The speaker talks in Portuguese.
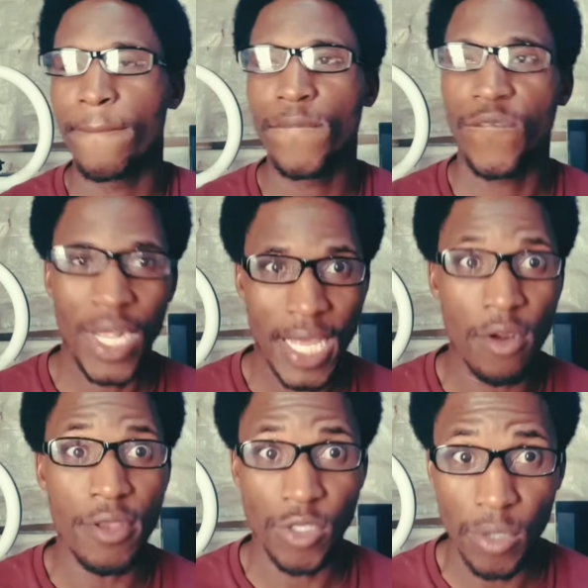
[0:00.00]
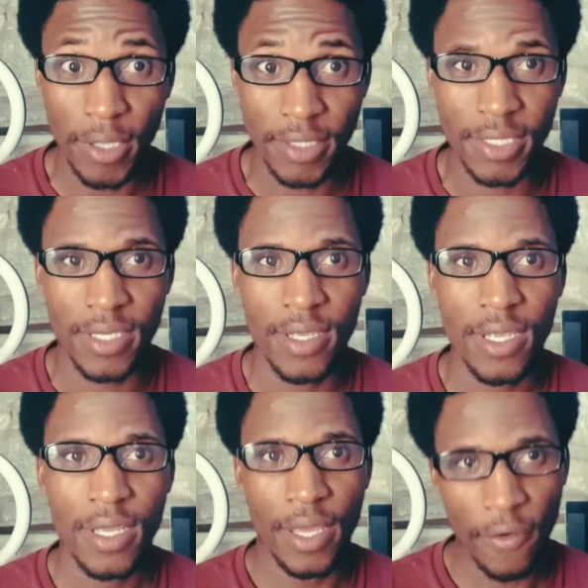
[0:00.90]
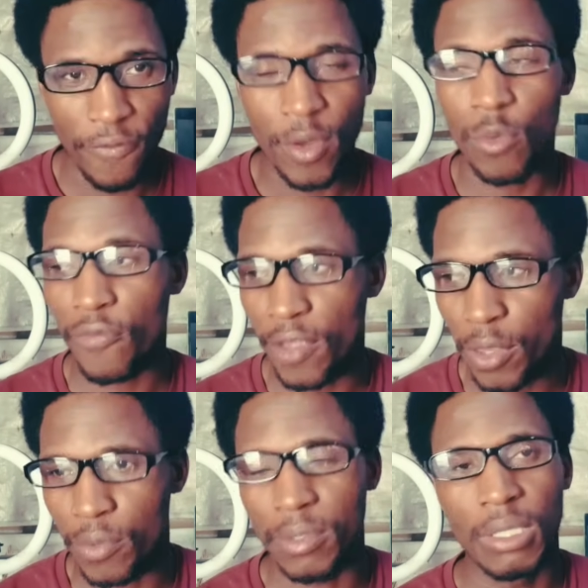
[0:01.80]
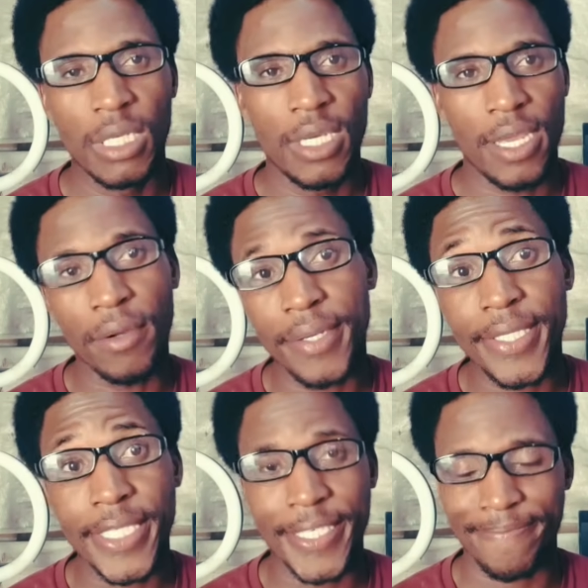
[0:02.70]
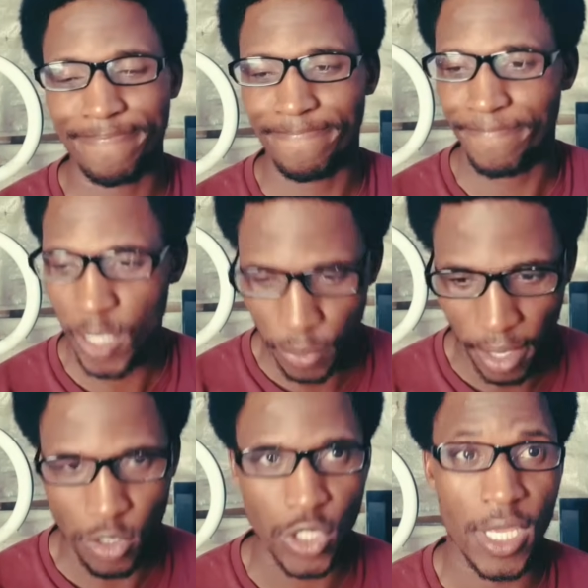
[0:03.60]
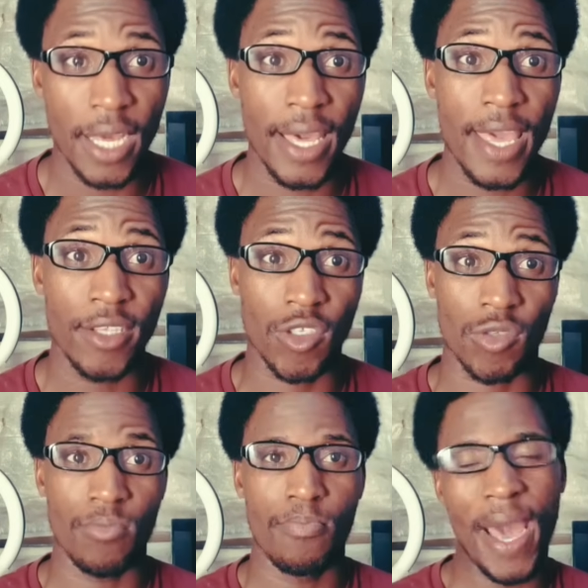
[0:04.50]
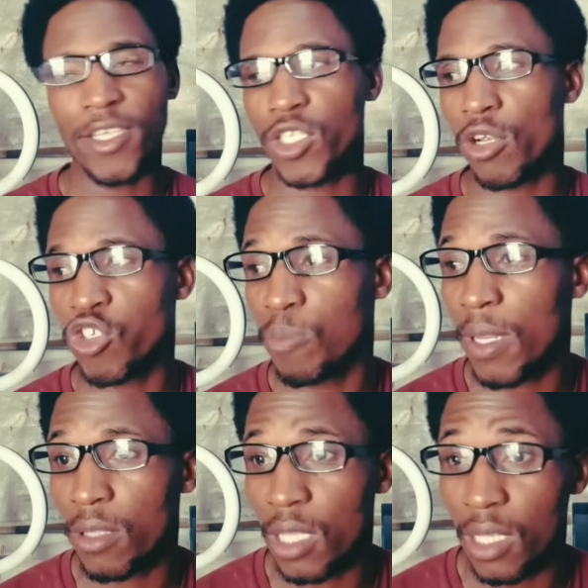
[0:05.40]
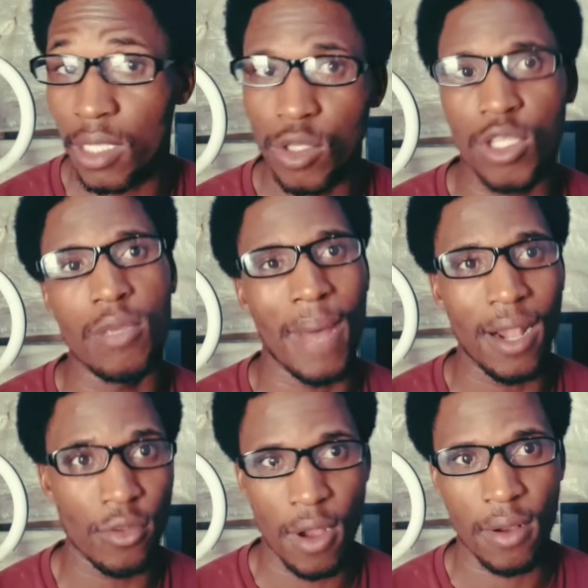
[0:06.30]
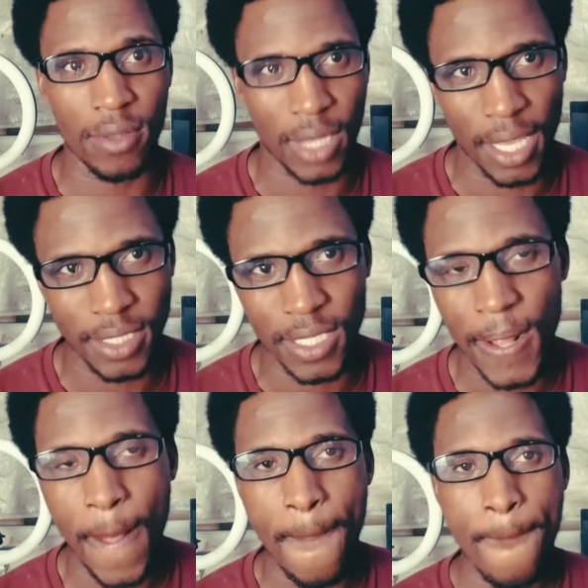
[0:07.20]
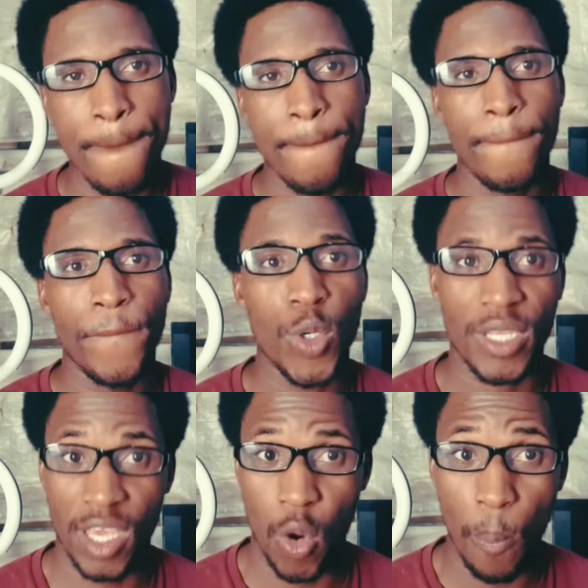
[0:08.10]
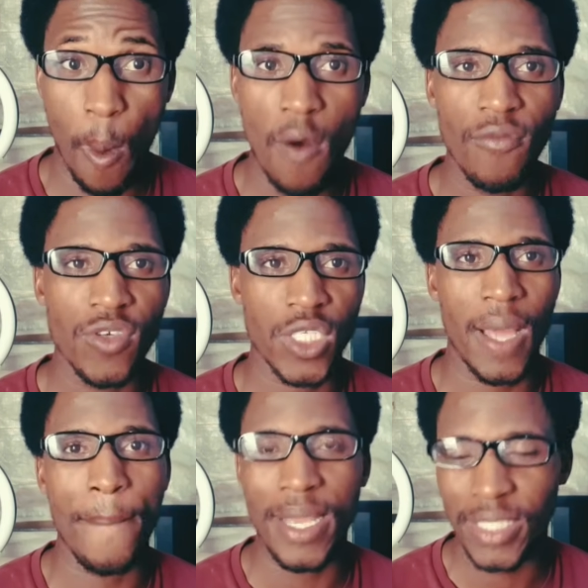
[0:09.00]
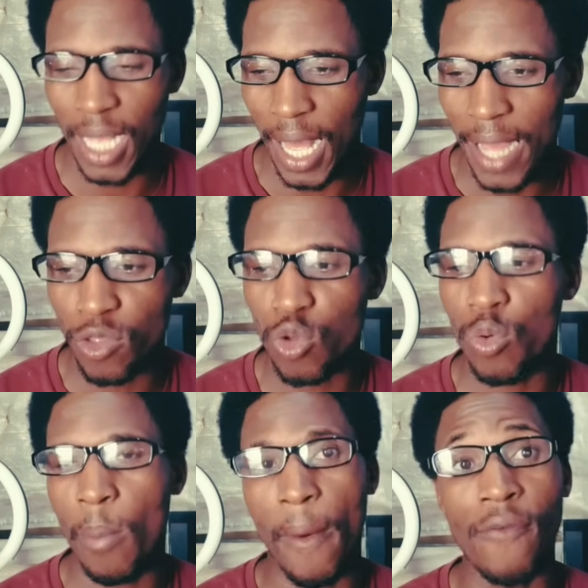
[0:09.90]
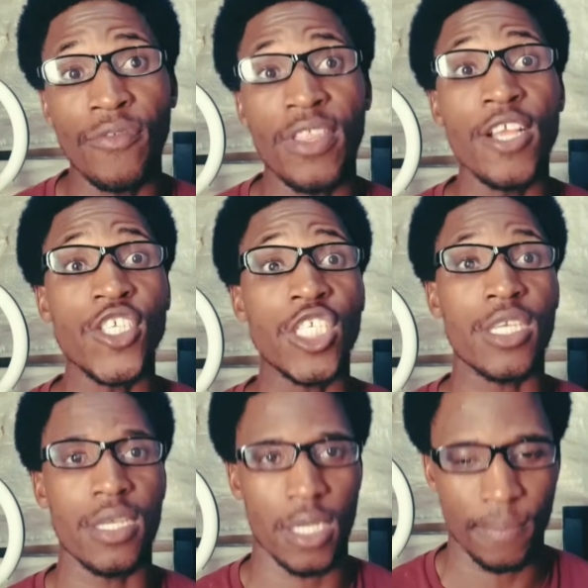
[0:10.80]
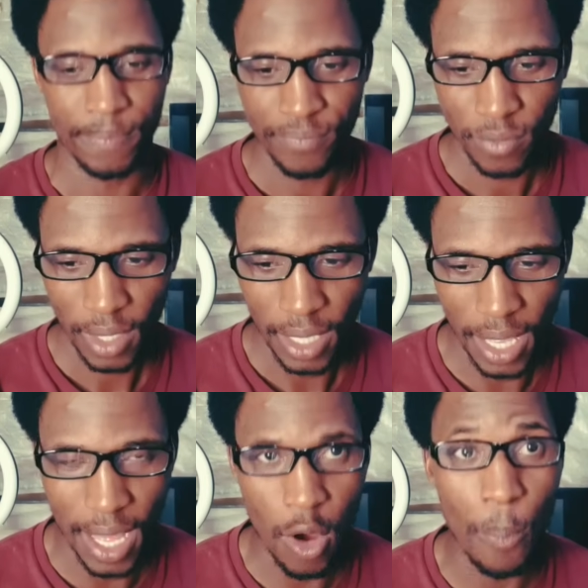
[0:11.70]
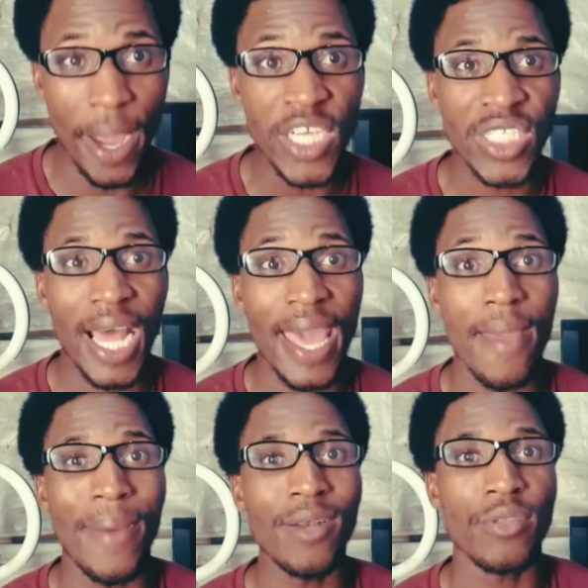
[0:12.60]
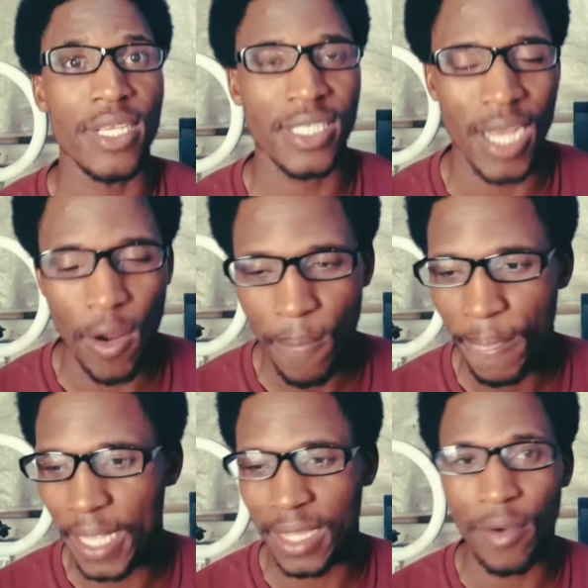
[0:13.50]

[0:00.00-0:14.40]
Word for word: Falaram isso antes. Eu vi num vídeo. Eu disse, meu Deus, que que é isso? Mas eu espero que de mal não aconteça, porque o povo está bem zangado. O povo diz que ah, o país está em manutenção, então